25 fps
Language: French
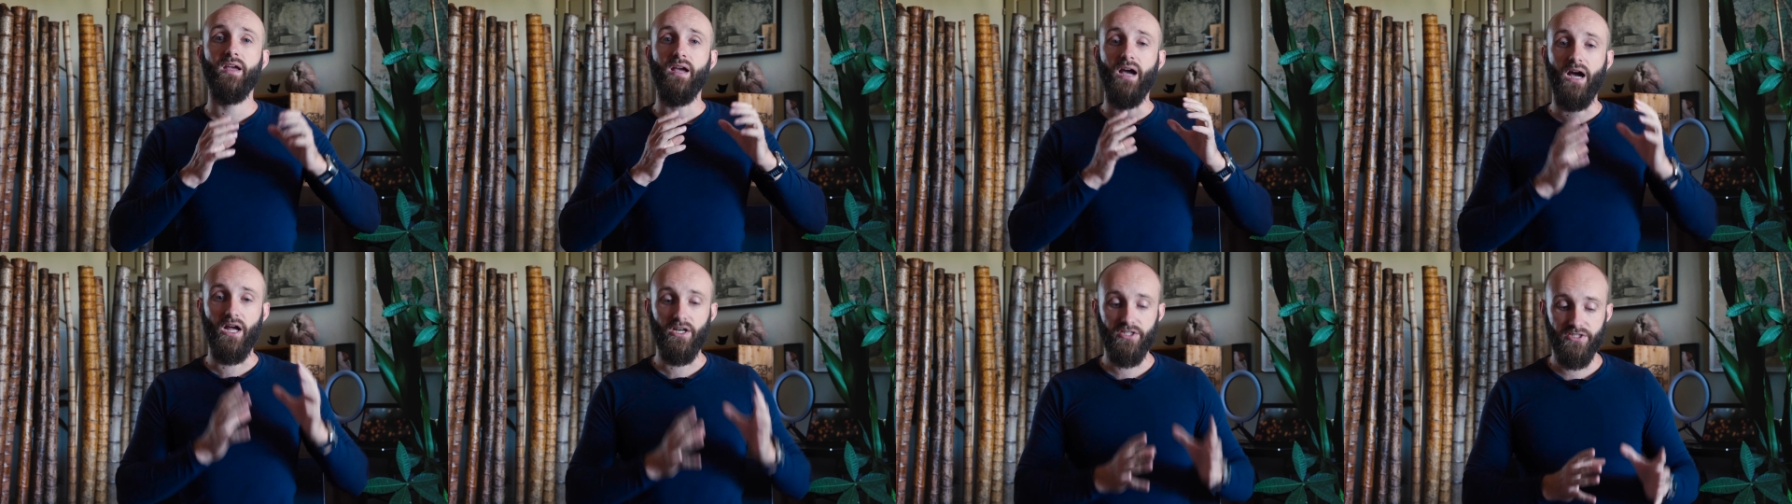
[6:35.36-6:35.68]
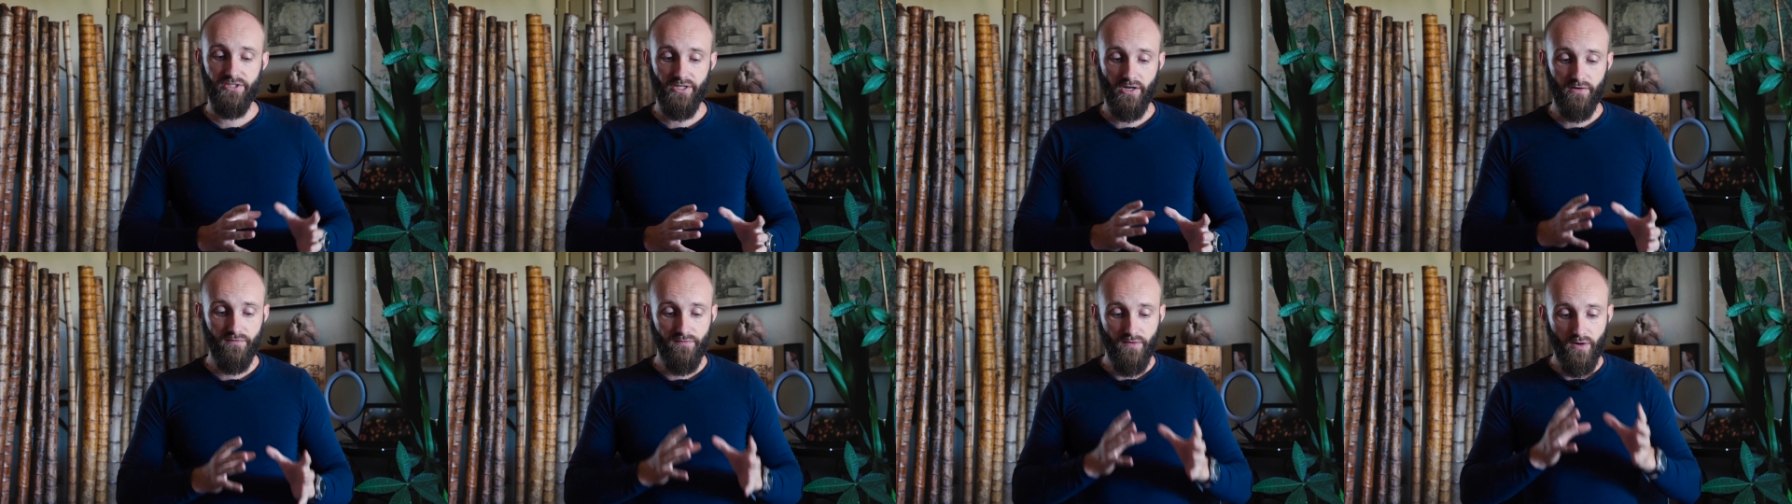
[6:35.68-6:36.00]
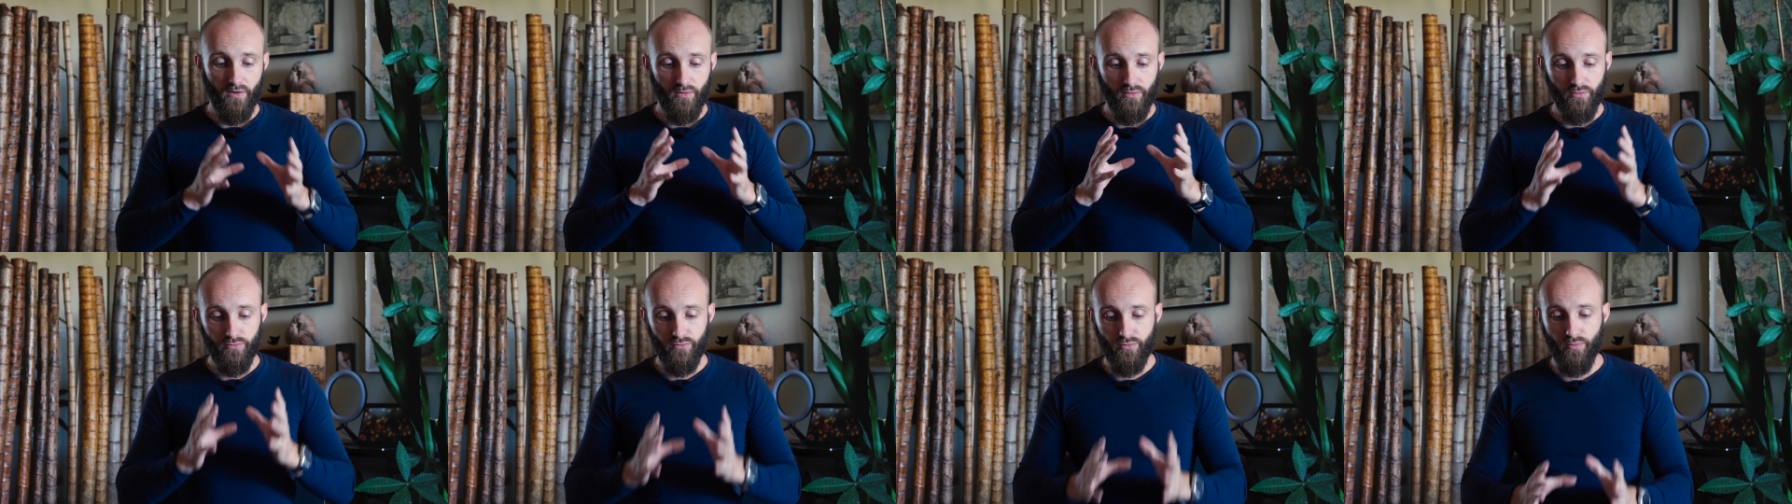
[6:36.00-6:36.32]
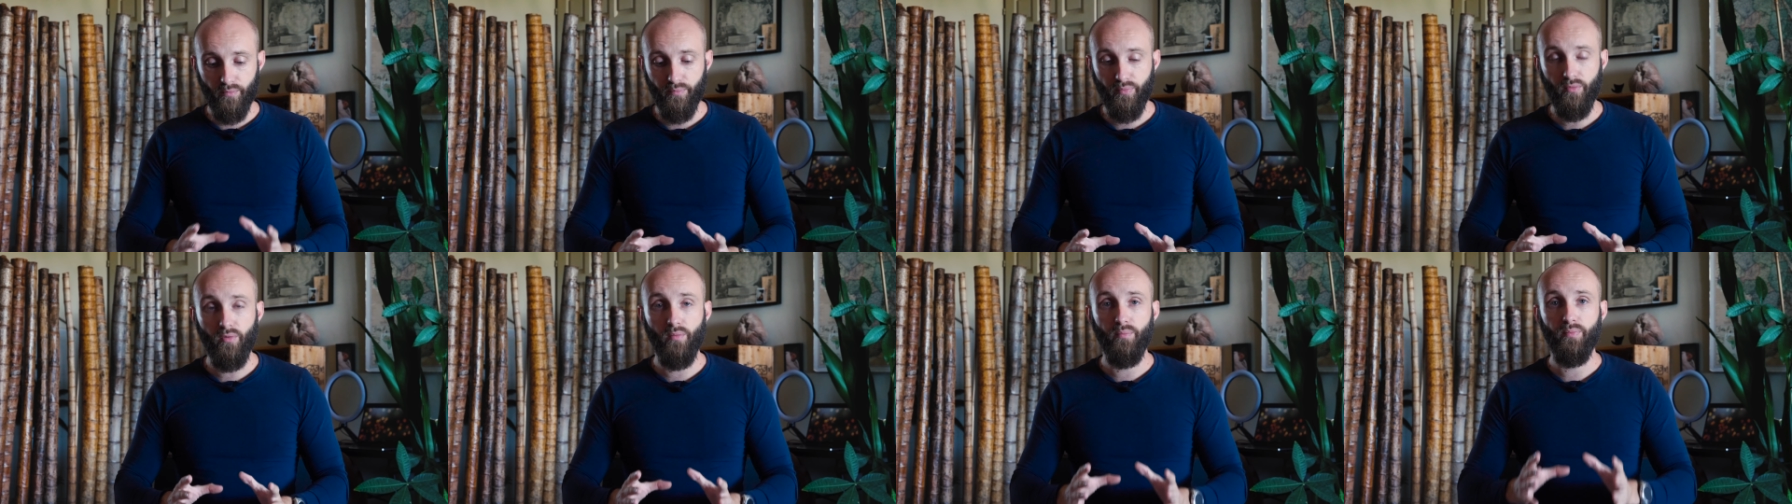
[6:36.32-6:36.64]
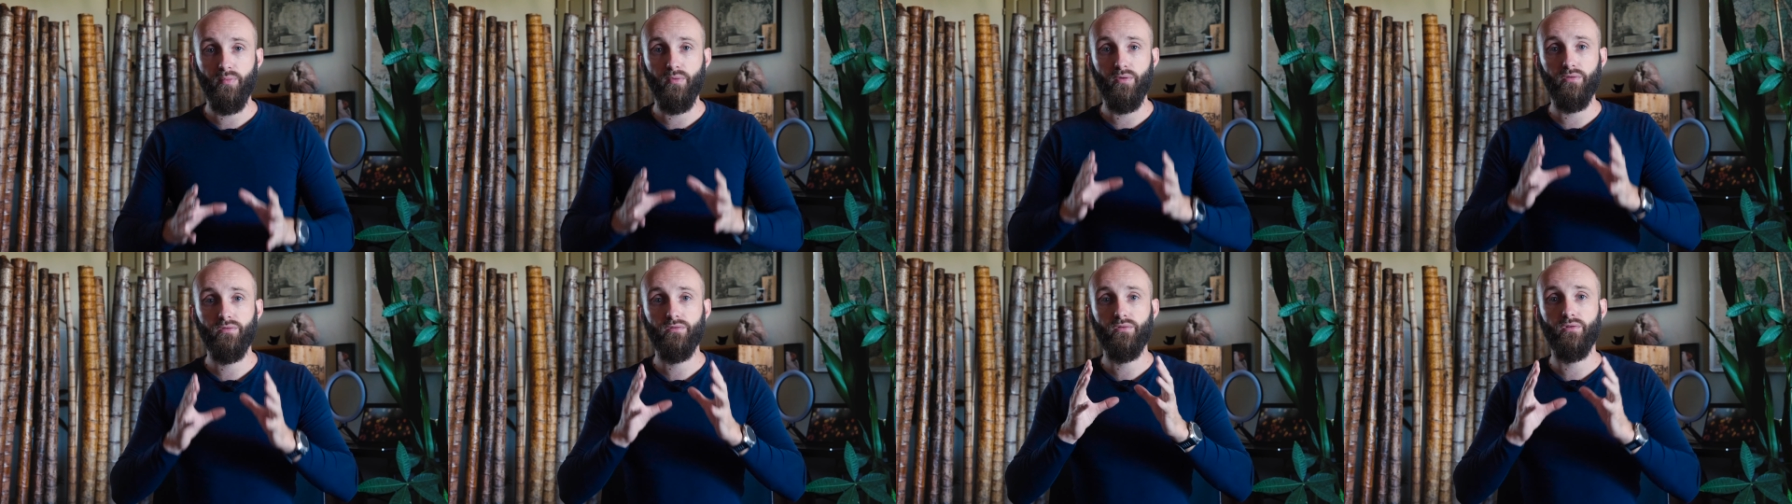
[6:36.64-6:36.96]
à chaque fois qu'on te
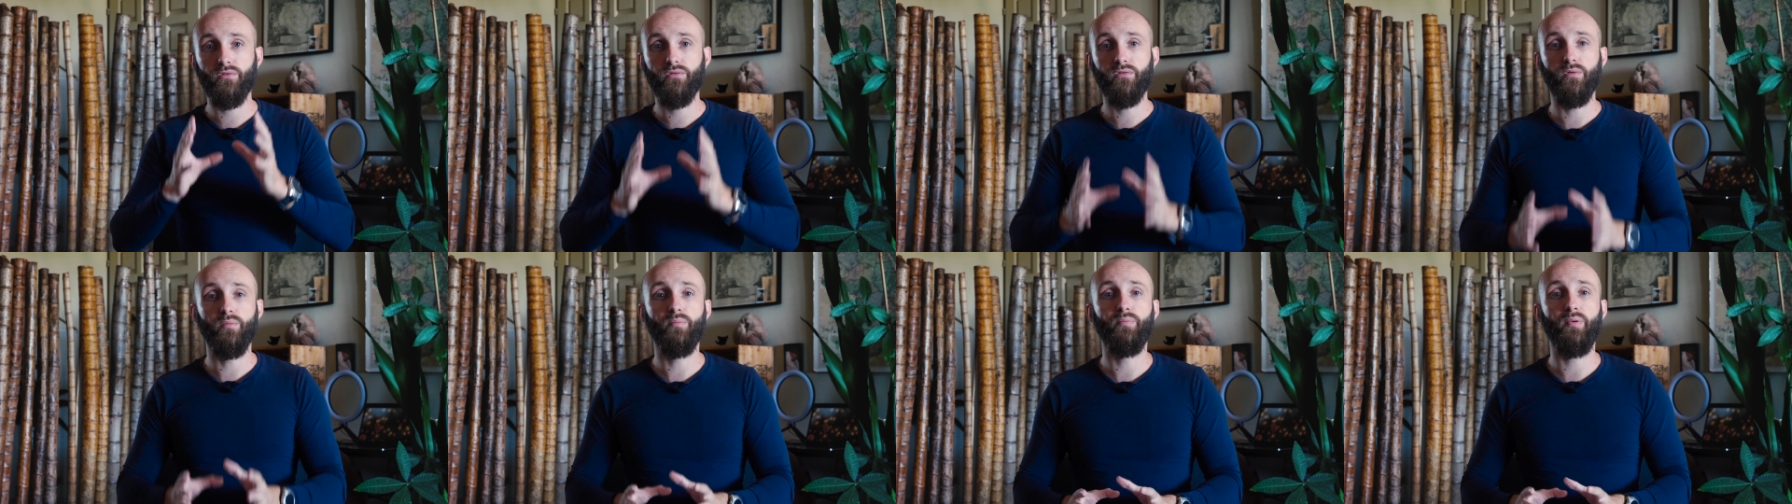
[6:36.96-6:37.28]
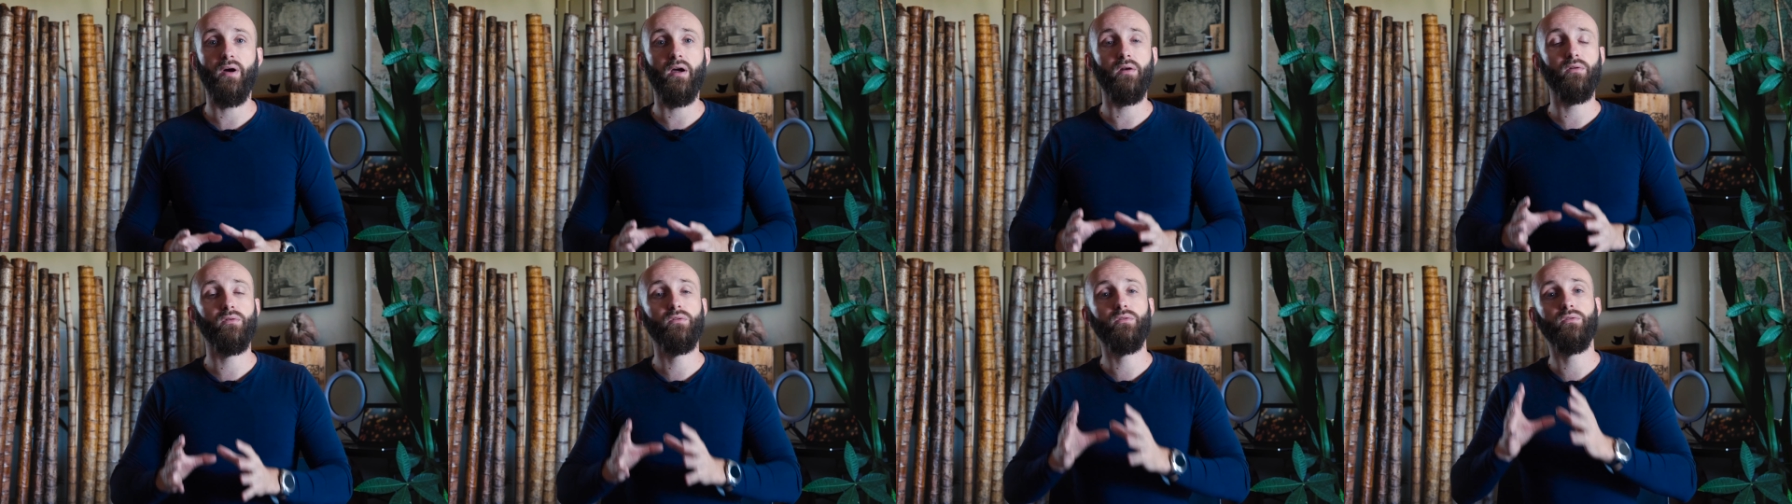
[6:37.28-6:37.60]
propose, qu'on te parle,